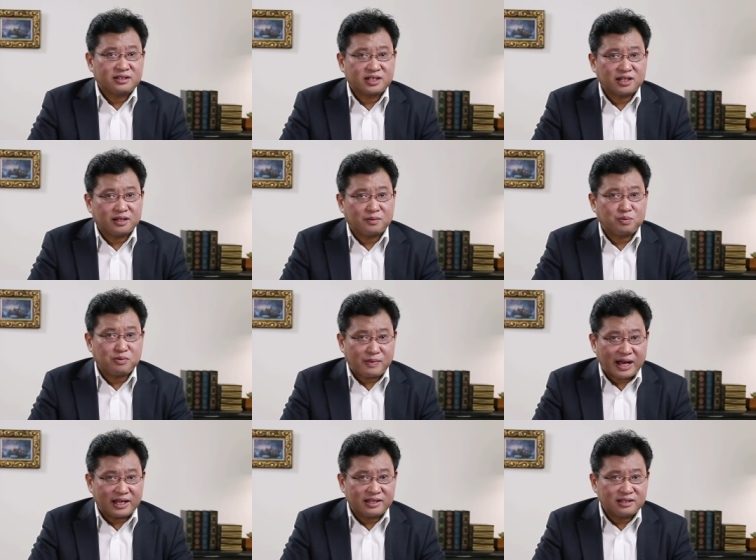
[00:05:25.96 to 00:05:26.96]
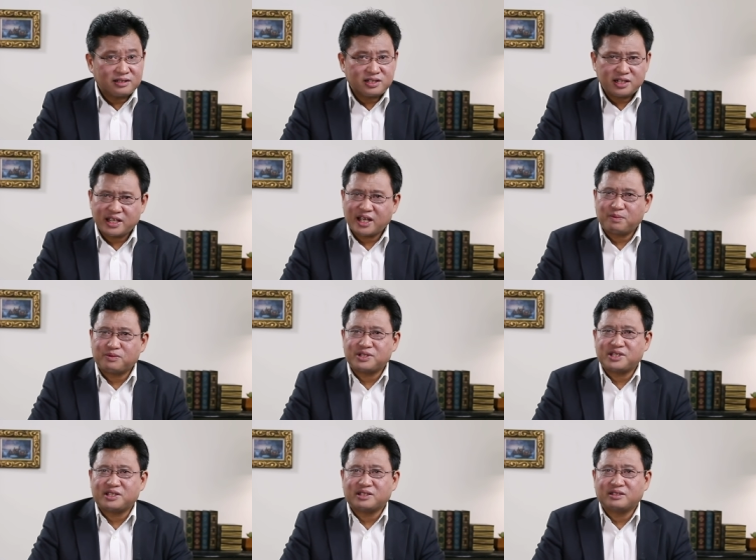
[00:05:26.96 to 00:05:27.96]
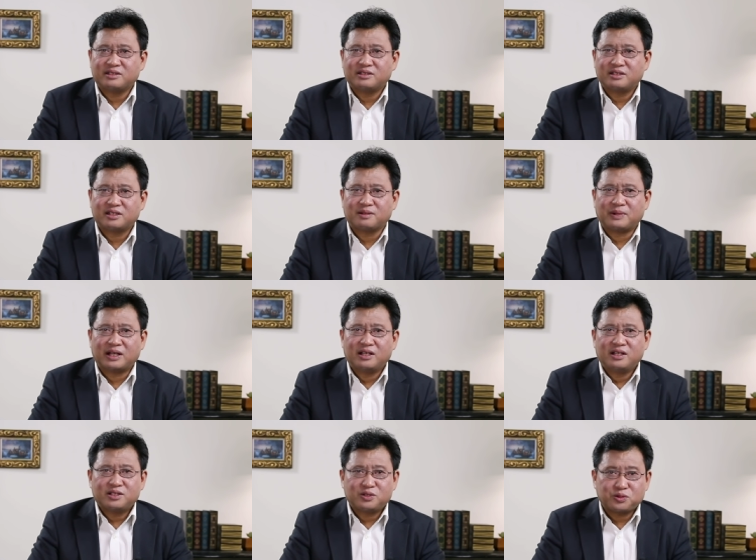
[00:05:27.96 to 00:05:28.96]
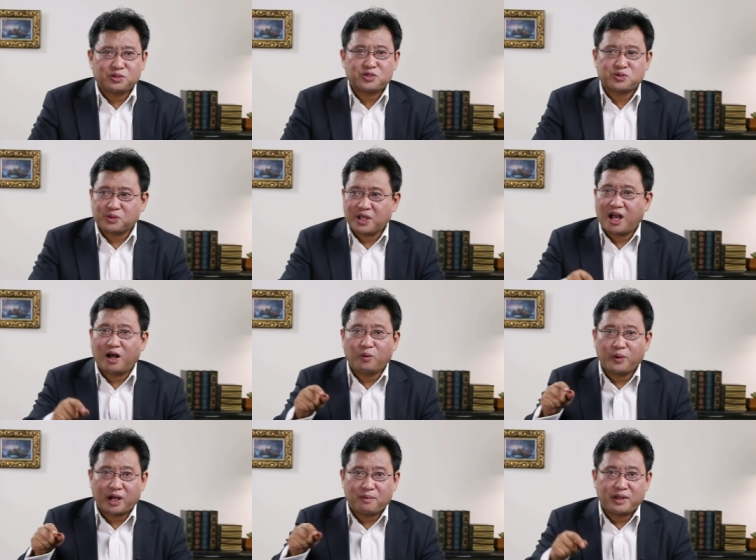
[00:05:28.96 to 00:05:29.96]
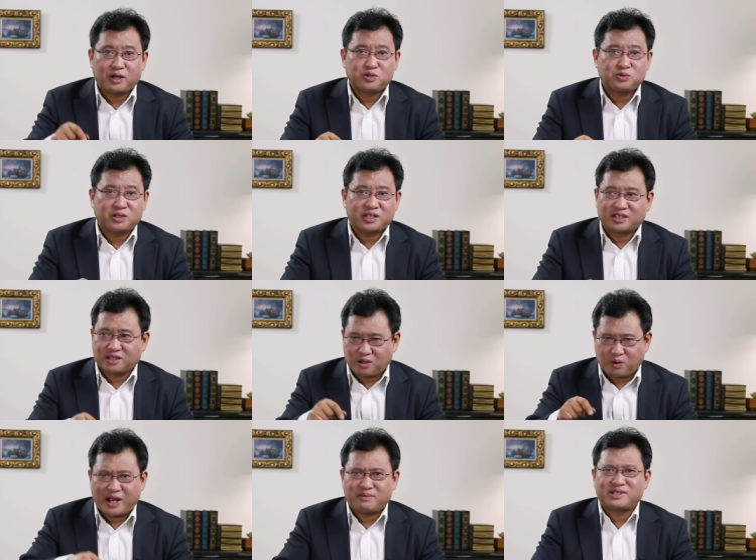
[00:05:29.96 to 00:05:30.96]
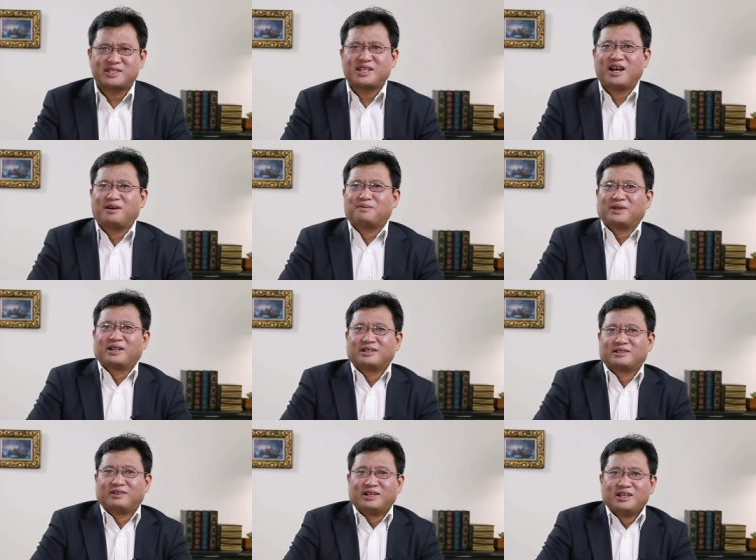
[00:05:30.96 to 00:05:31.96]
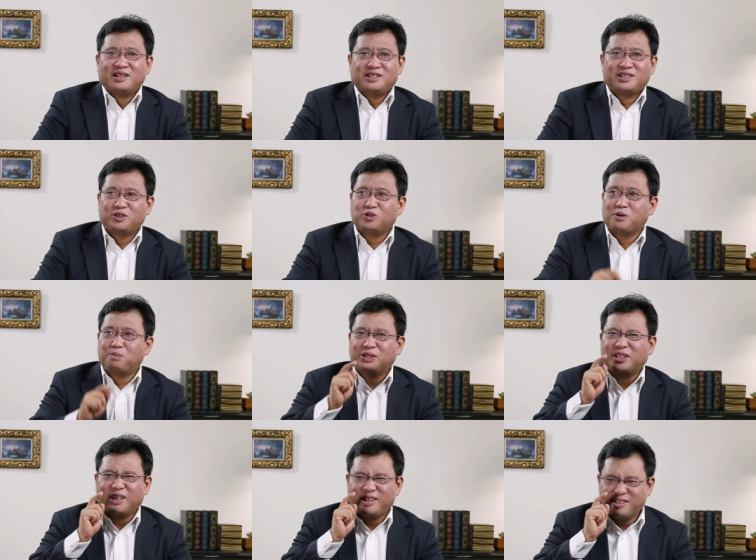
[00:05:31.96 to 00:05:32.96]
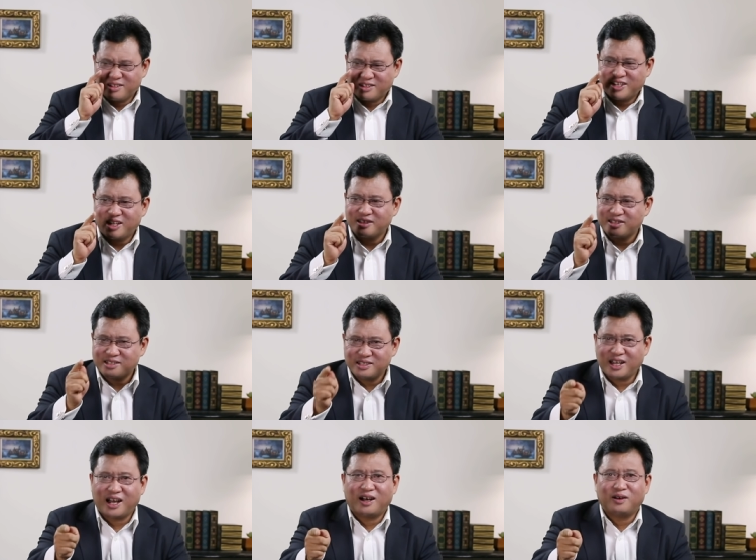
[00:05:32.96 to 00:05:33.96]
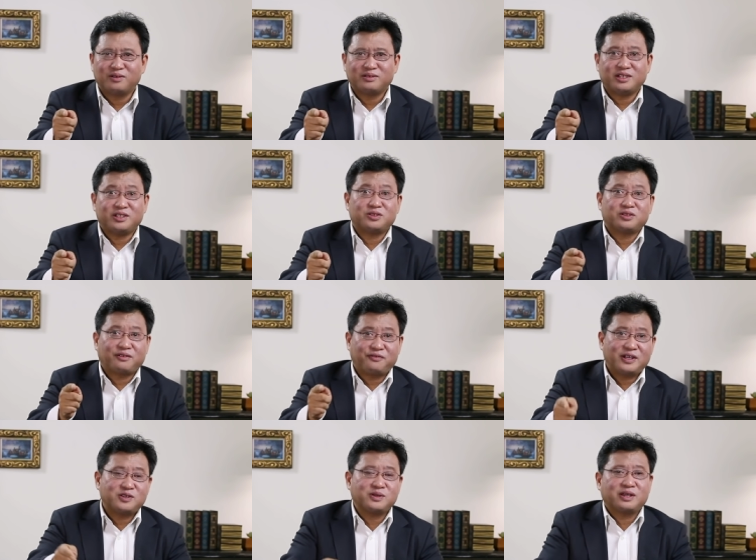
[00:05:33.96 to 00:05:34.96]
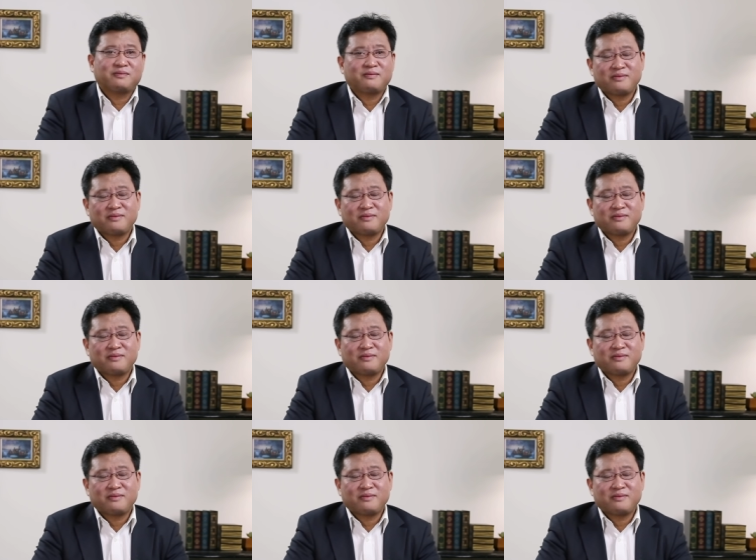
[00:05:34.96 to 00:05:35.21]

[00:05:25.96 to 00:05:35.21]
这个不满，这也不行。这什么？这属于奥威尔描述的叫做 crime stop 了，是吧？你如果不停止这样的思考，你就是犯罪。